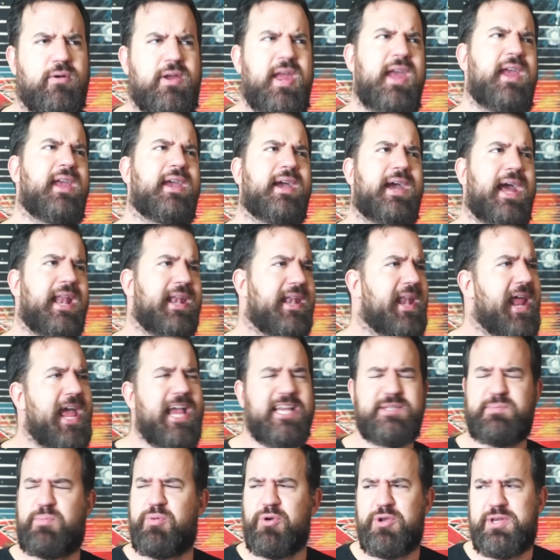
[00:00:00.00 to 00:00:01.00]
Okay, Rentner
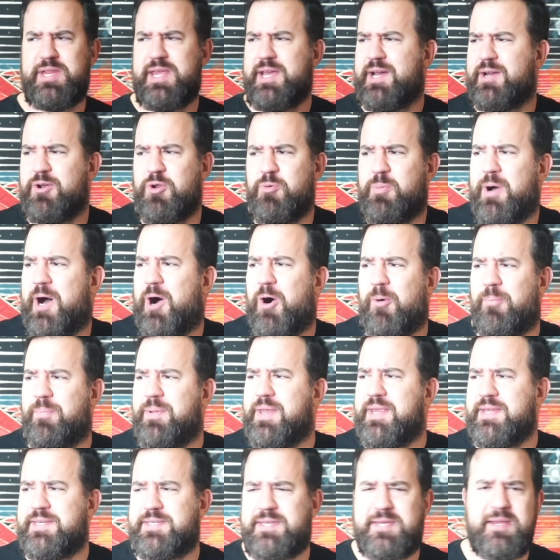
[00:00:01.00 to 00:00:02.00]
explodieren überhaupt
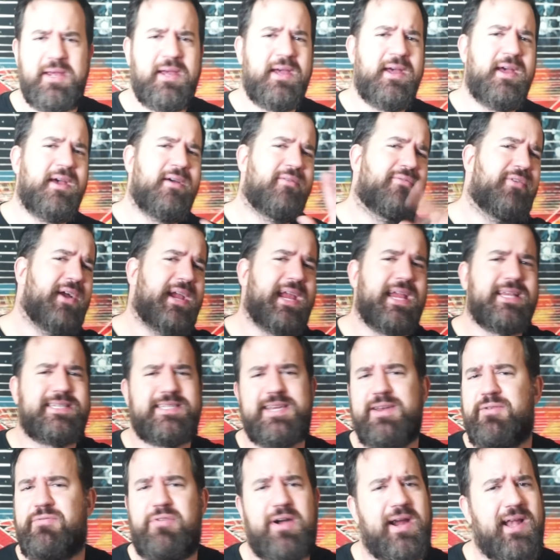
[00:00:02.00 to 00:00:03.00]
nicht. Vergesst
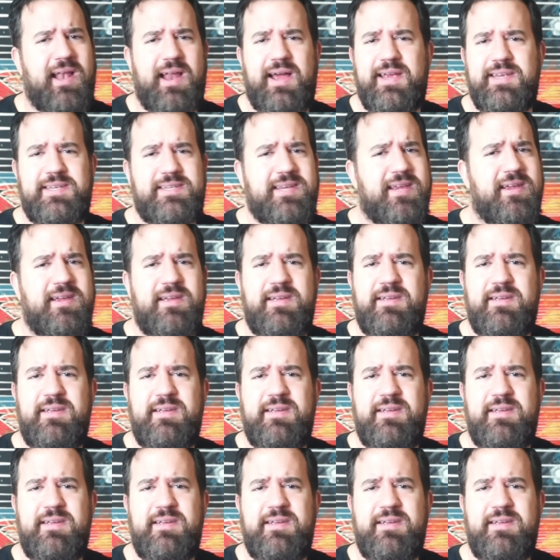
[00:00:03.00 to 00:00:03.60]
den Vergleich.